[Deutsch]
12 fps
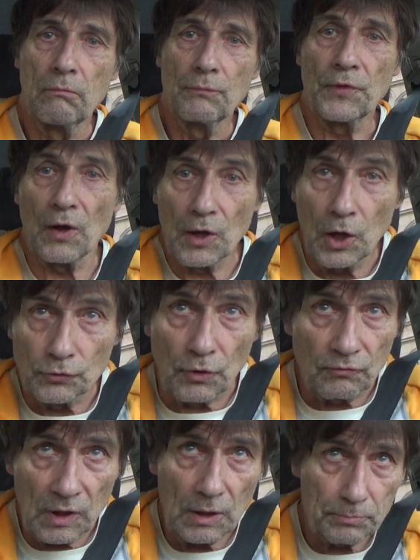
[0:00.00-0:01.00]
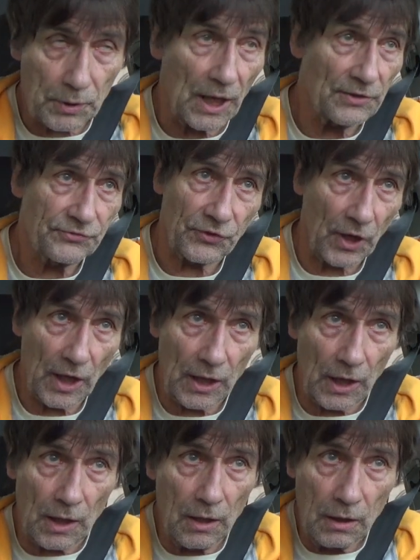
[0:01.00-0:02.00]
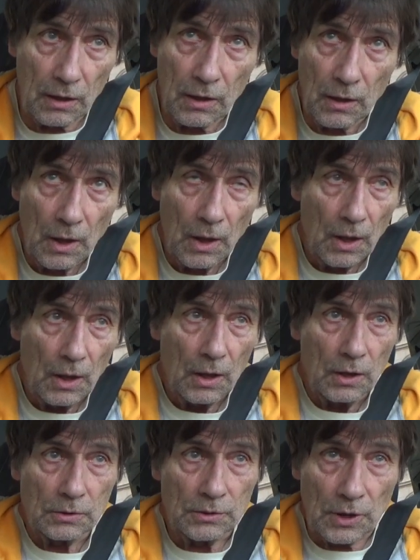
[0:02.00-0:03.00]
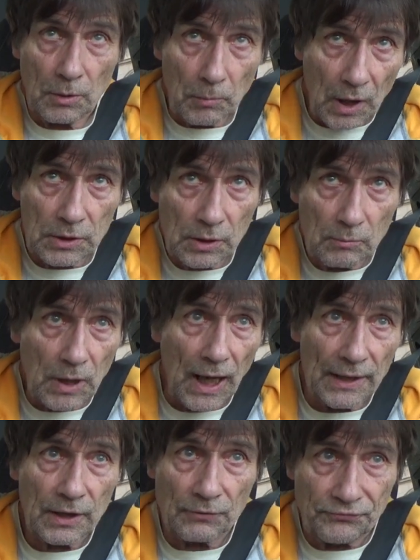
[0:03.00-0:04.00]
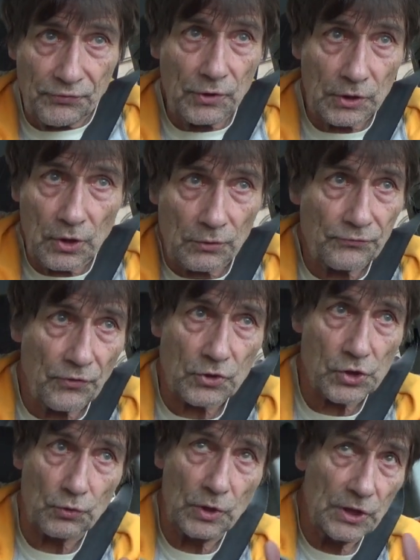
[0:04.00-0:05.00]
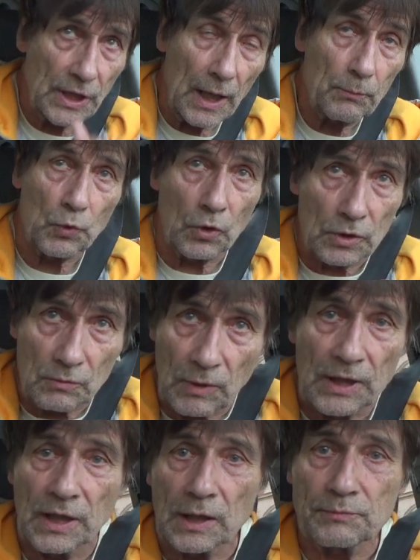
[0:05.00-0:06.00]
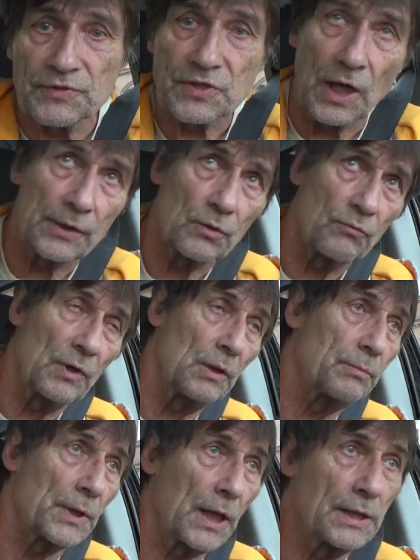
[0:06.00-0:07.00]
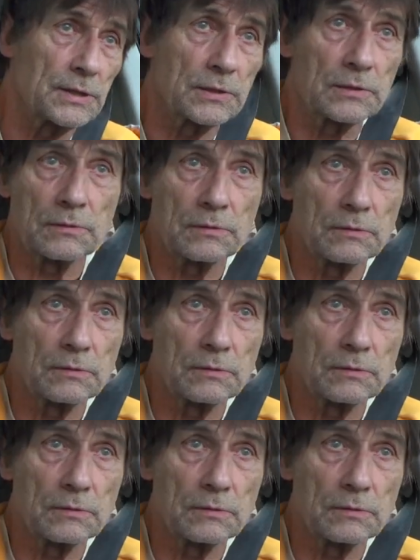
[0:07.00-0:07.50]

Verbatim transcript: der Nobelpreisträger den man ihm leider für Gehirnforschung nicht geben konnte, weil da gibt es keinen Nobelpreis.